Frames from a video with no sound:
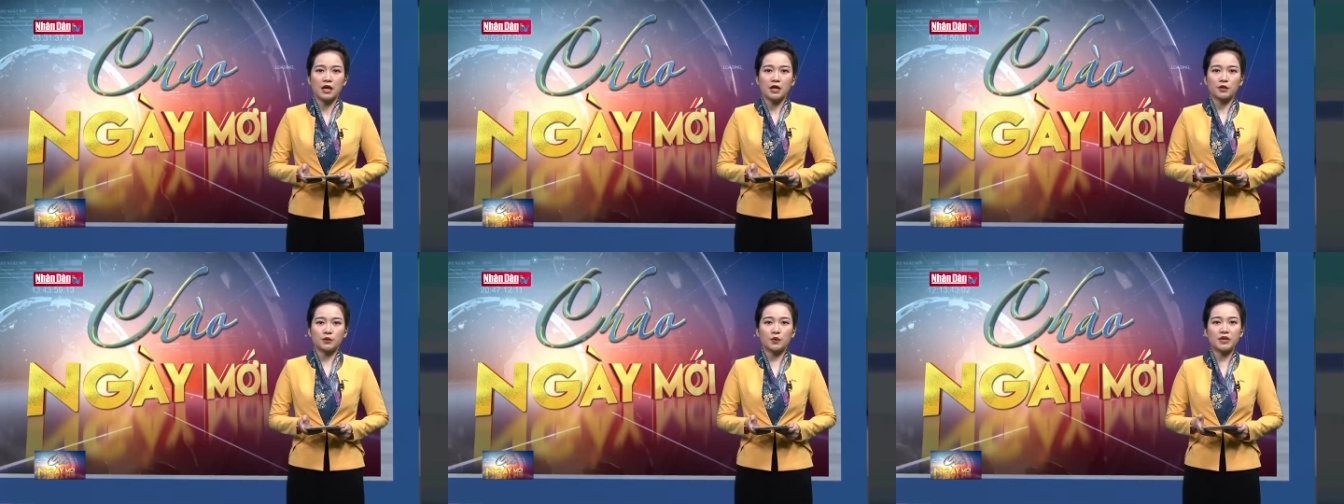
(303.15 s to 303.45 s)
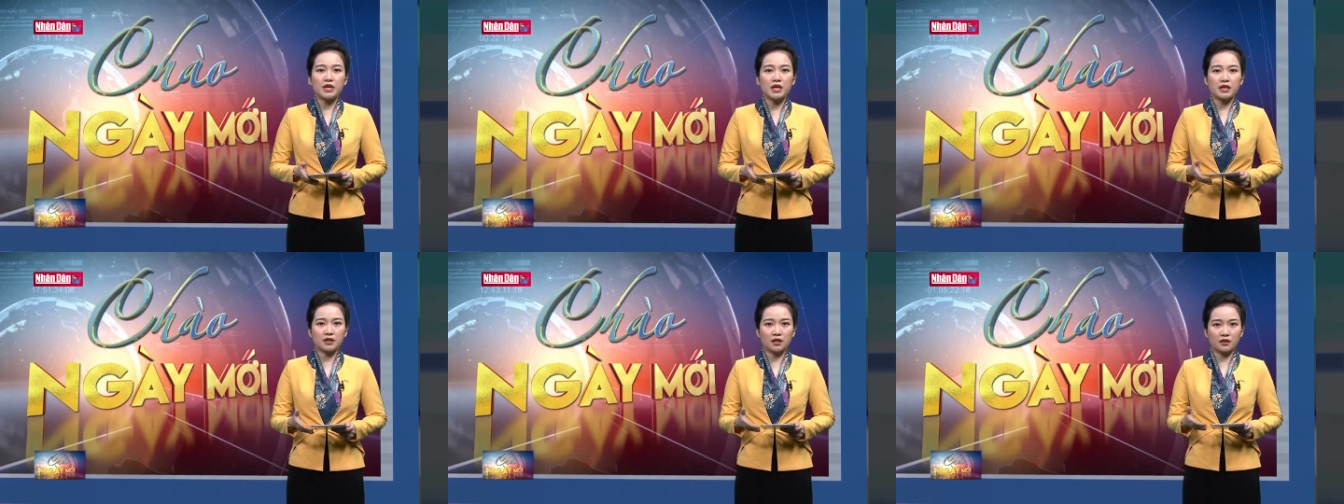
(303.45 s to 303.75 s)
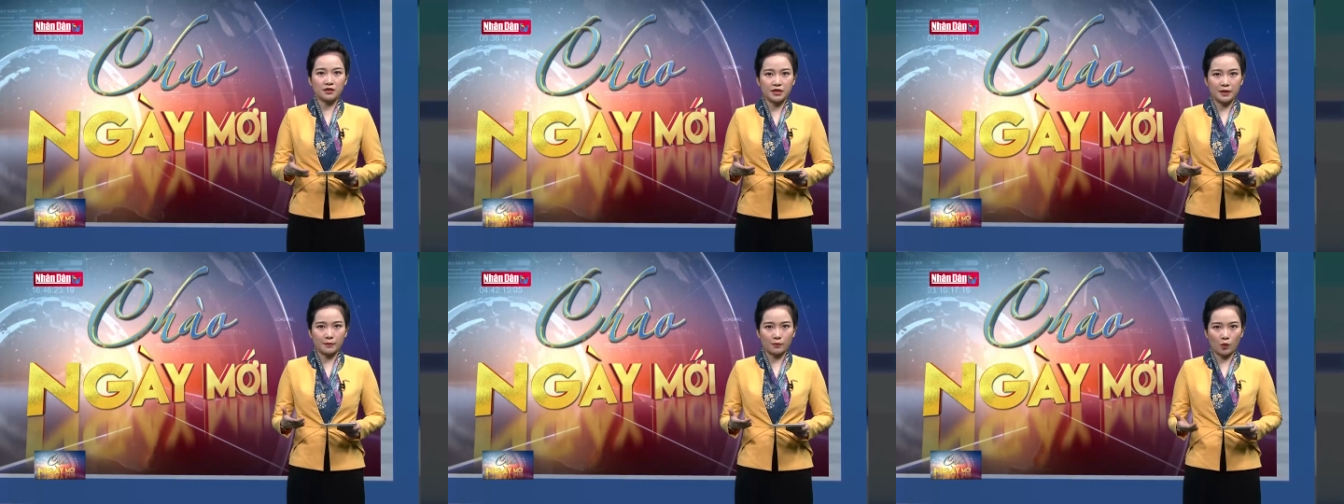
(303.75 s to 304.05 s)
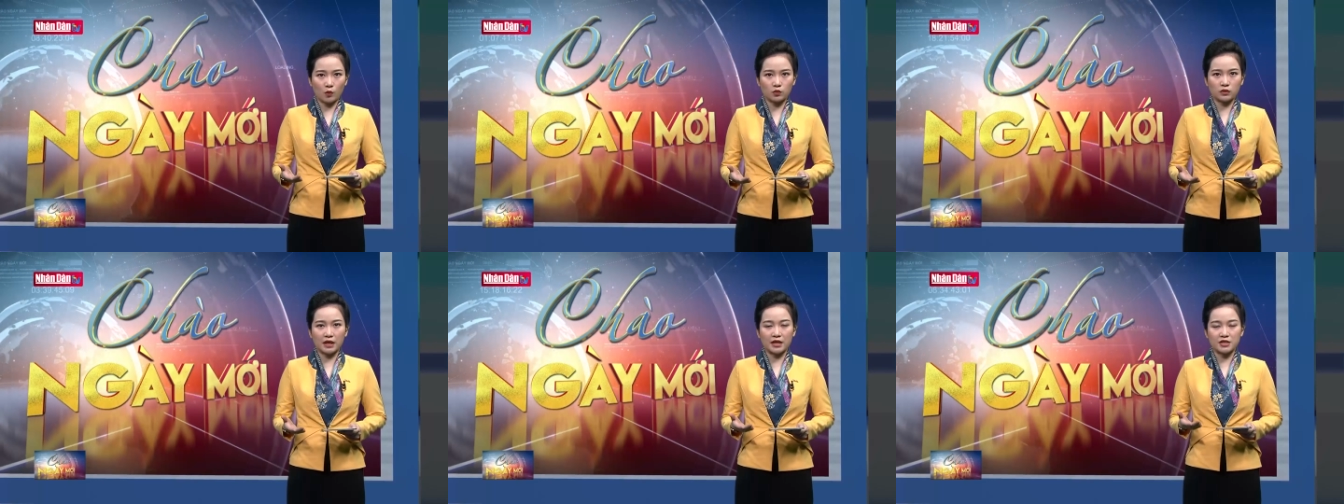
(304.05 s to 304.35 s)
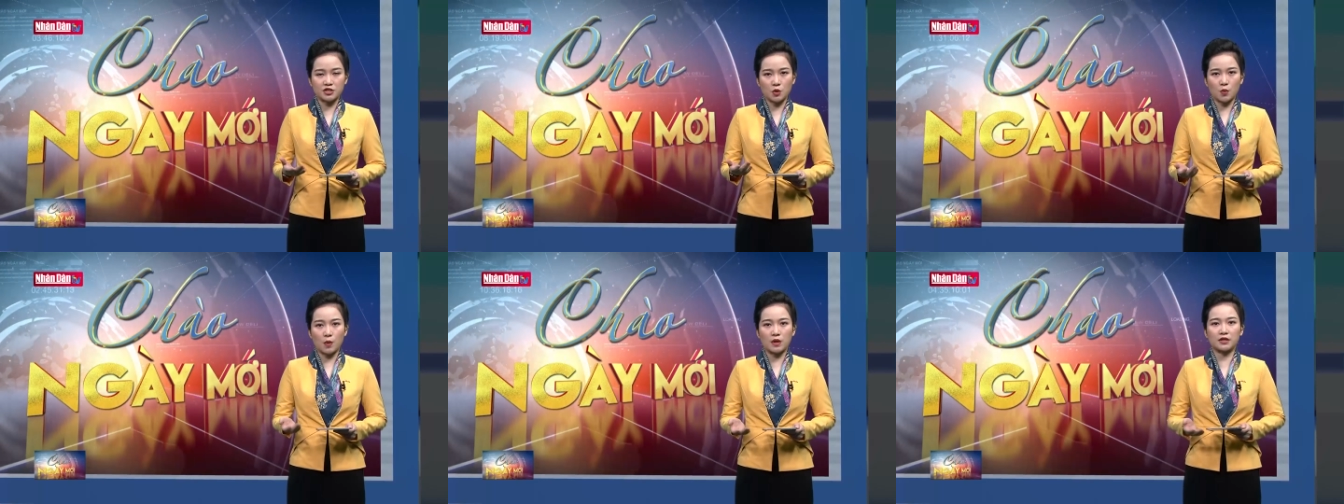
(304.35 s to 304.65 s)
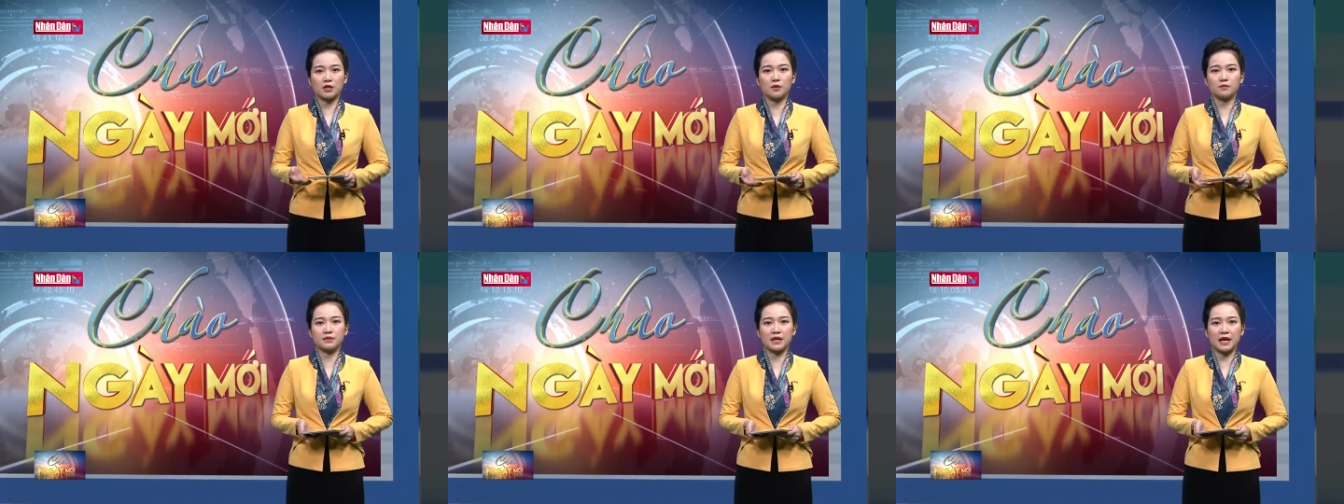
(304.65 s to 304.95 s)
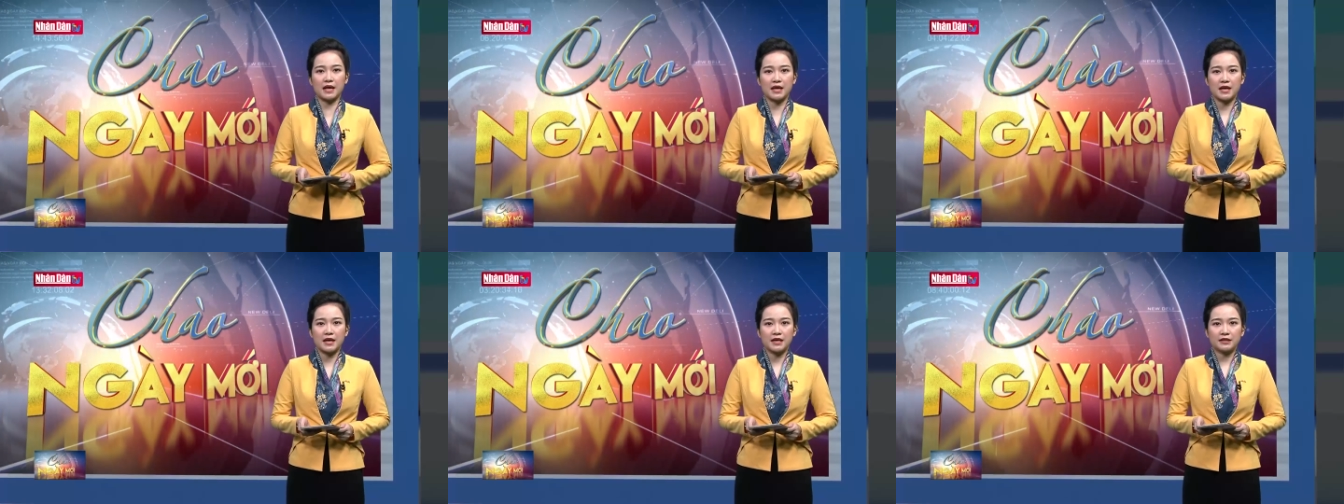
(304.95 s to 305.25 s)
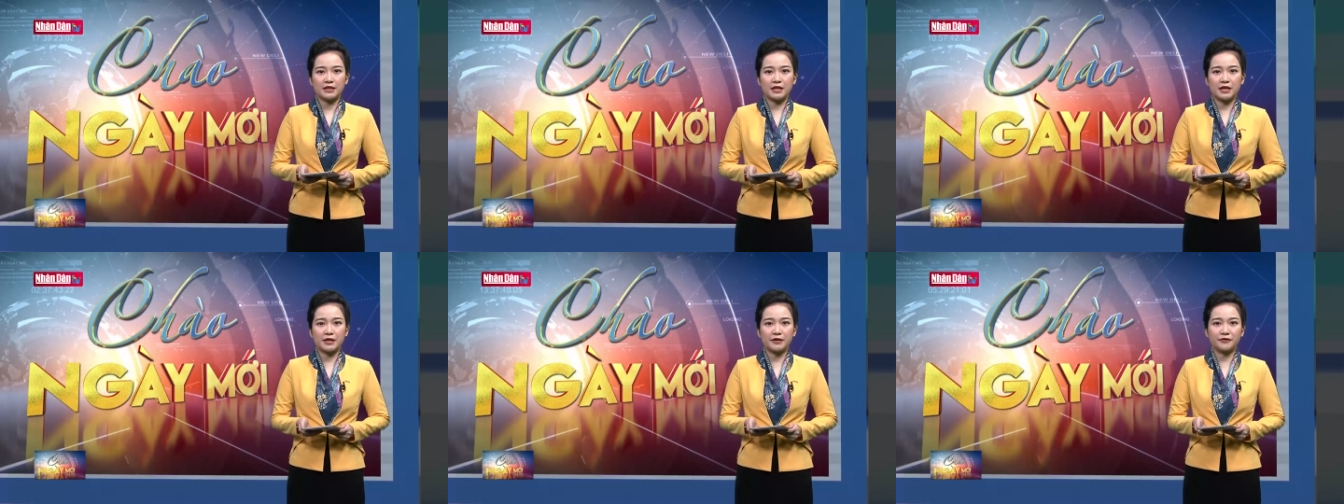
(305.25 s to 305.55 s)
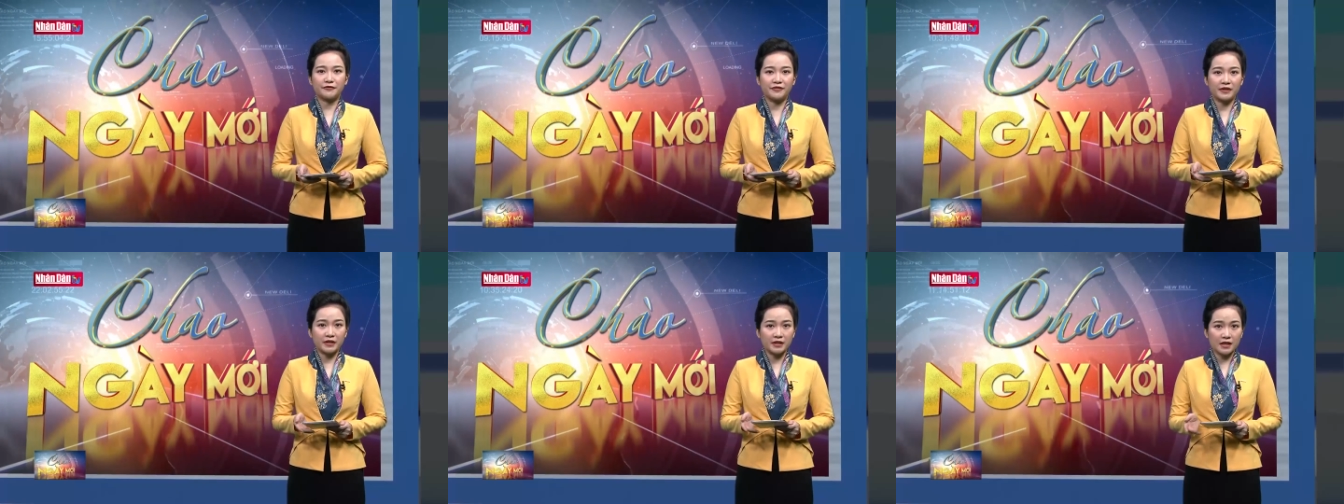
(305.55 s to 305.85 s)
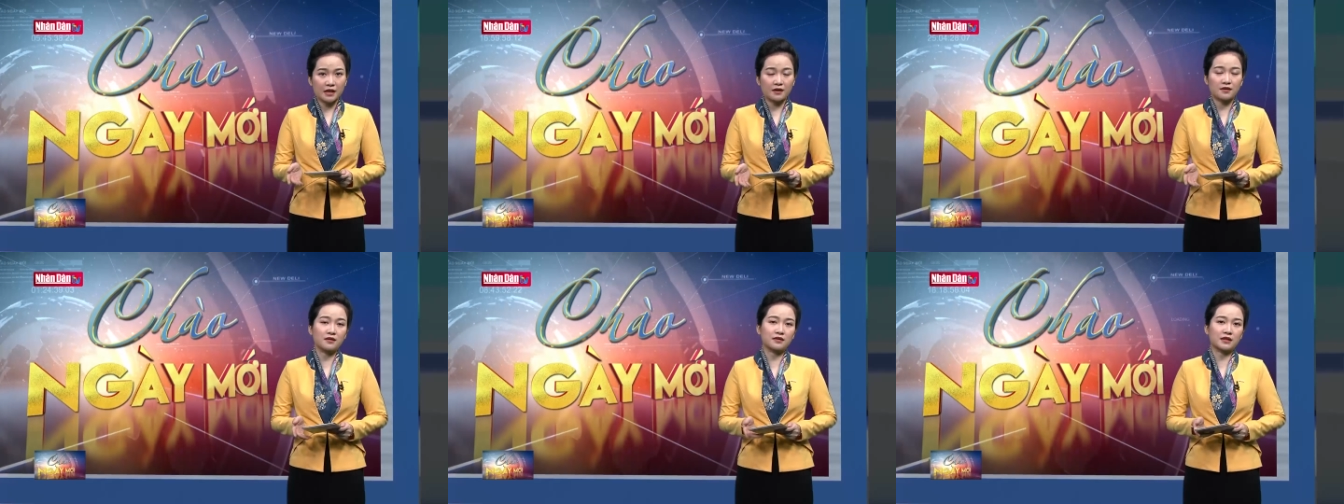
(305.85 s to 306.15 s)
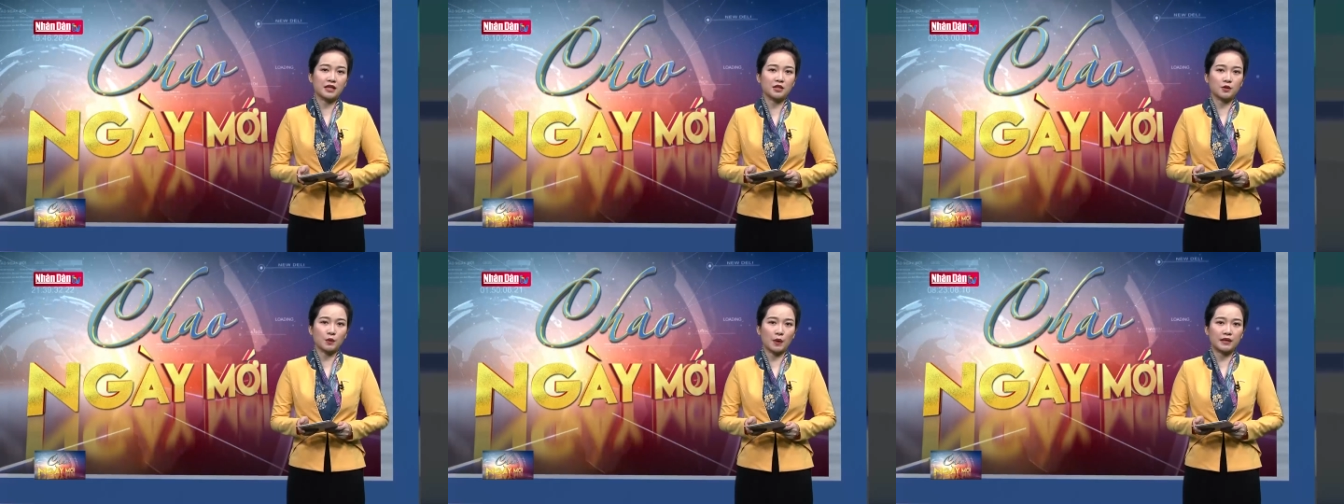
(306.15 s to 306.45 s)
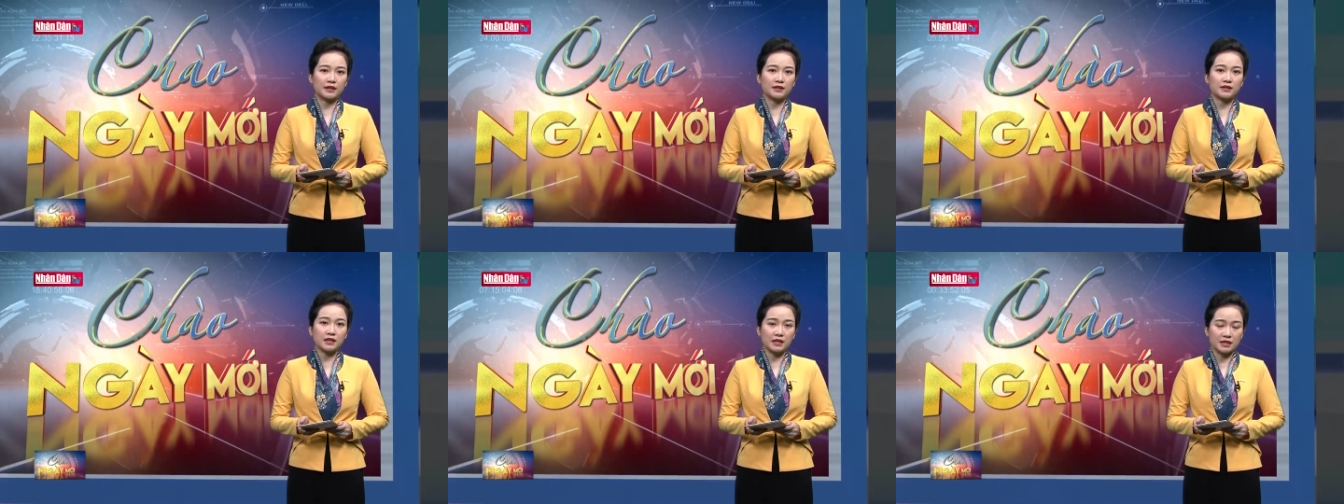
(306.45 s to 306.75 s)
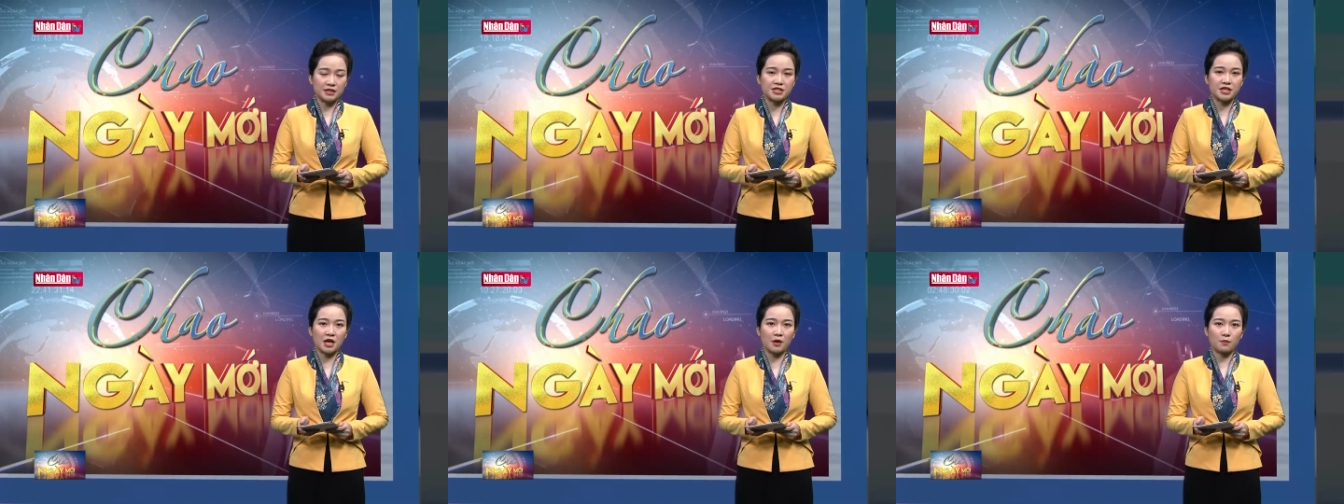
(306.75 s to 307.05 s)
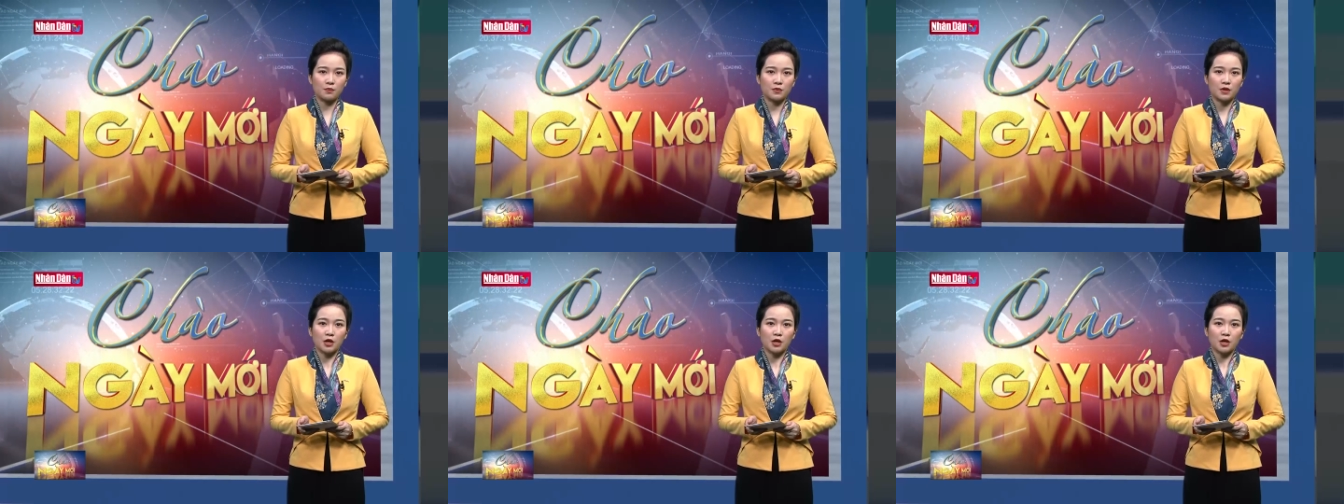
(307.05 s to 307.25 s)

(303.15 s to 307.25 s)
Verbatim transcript: Tuy nhiên, thời điểm cụ thể cho hoạt động này thì vẫn đang được tính toán cẩn trọng,